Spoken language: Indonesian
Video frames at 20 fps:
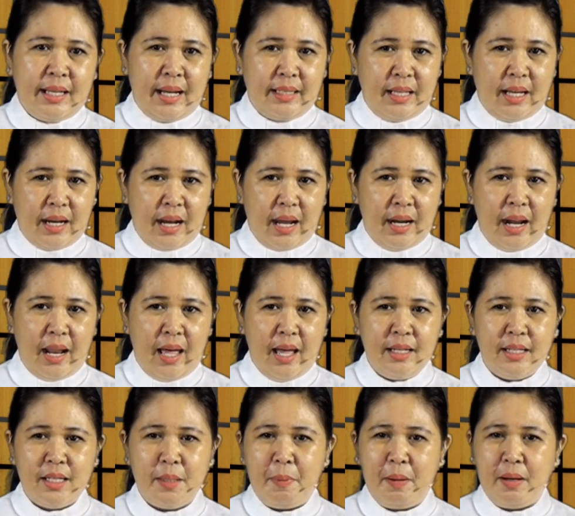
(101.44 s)

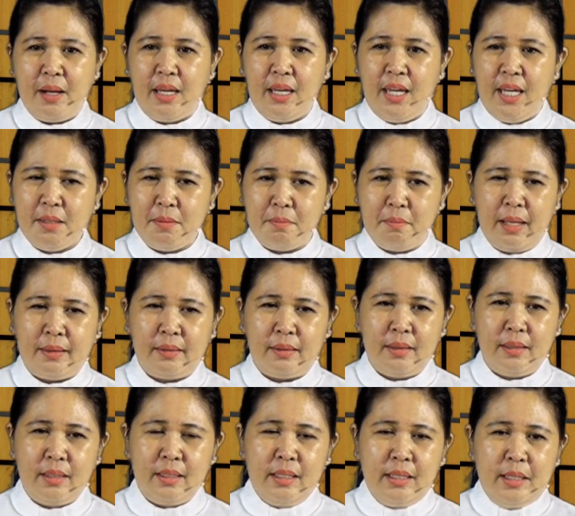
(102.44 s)
Katakanlah kepada hikmat,
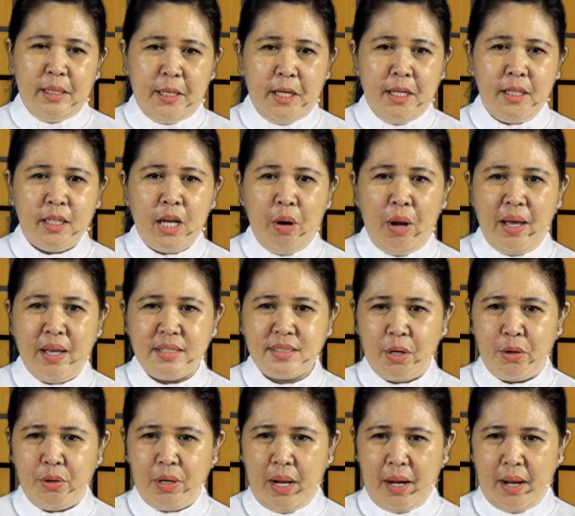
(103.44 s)
engkaulah
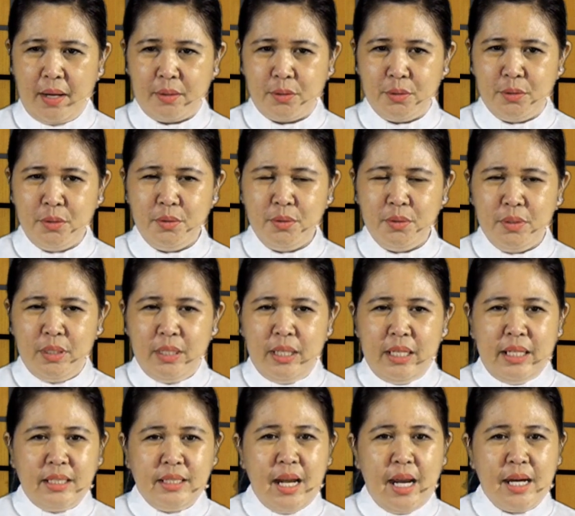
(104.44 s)
saudaraku,
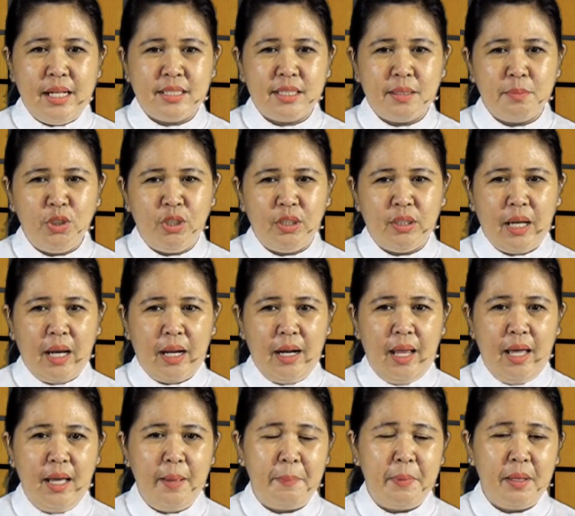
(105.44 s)
dan
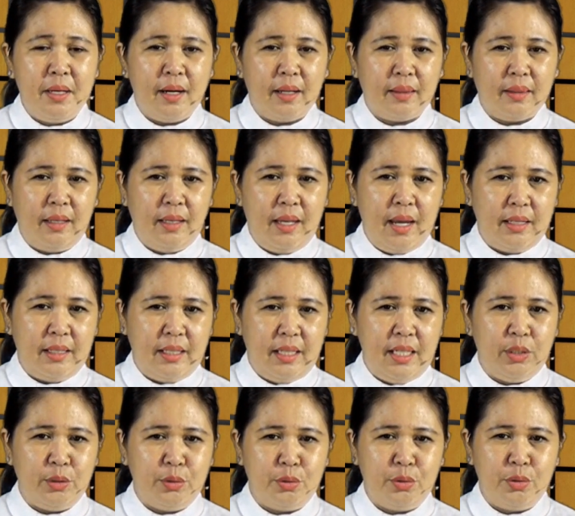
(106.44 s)
sebutkanlah pengertian
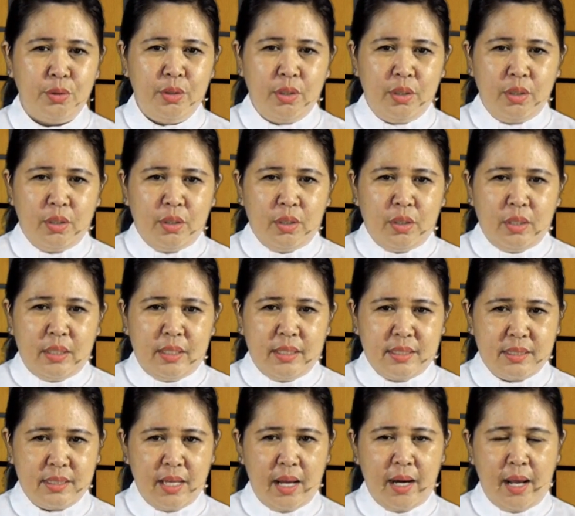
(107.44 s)
itu,
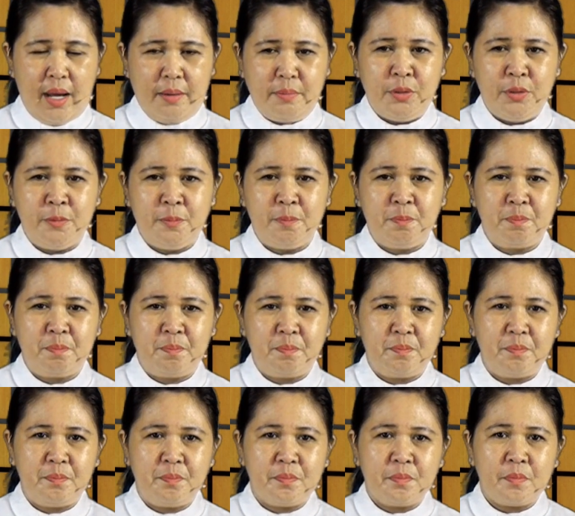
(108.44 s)
sanakmu.
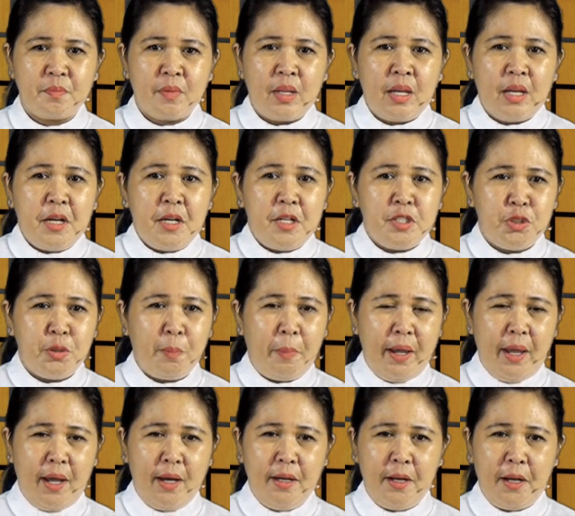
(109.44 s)

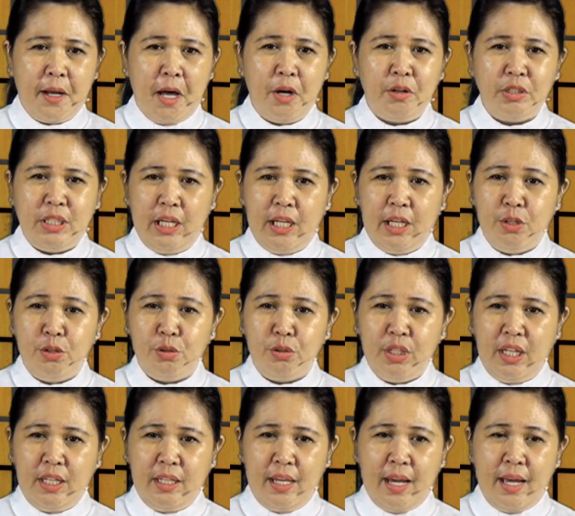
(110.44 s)
Supaya engkau
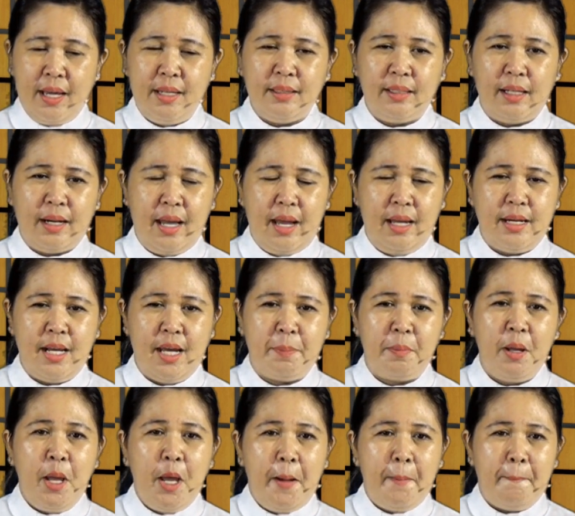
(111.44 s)
dilindunginya
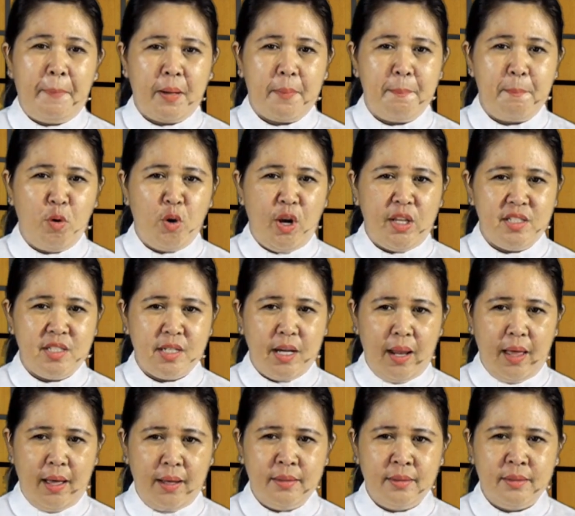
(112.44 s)
terhadap perempuan
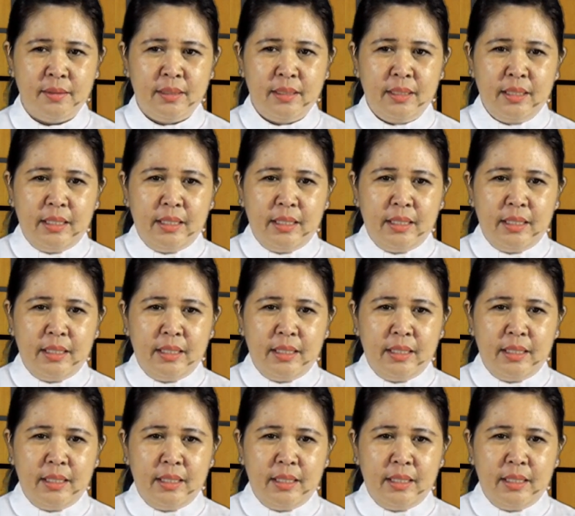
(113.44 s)
jalang,